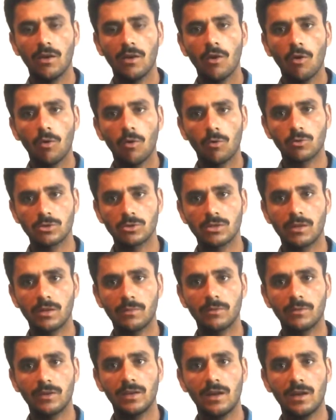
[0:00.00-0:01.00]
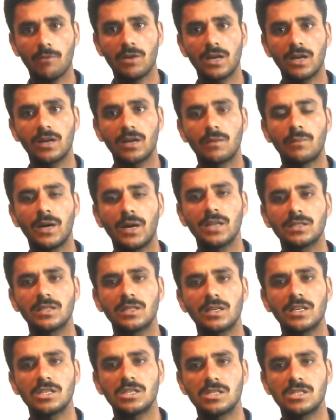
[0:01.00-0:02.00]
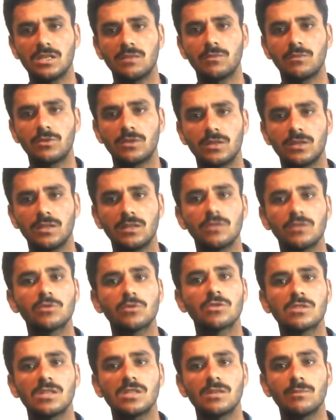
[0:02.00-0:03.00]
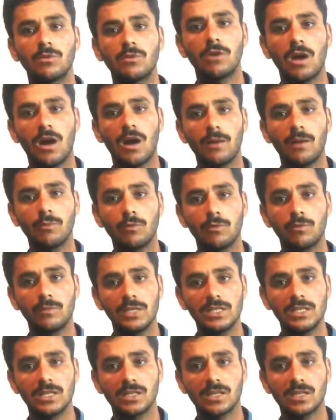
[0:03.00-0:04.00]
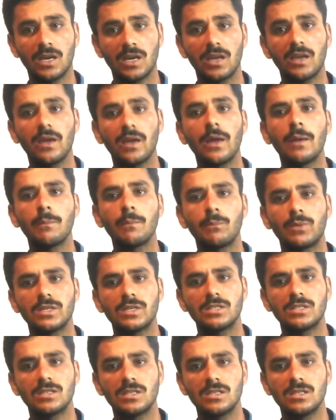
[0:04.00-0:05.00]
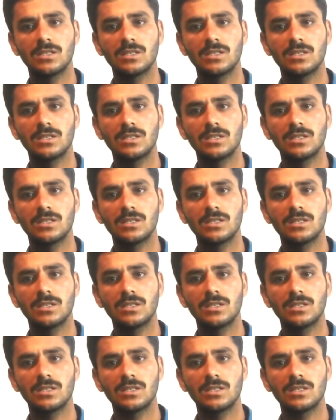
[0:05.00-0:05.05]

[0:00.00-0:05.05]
और उसके अलावा अगर बात करें चेकबुक की तो चेकबुक आपको मिल जाता है पच्चीस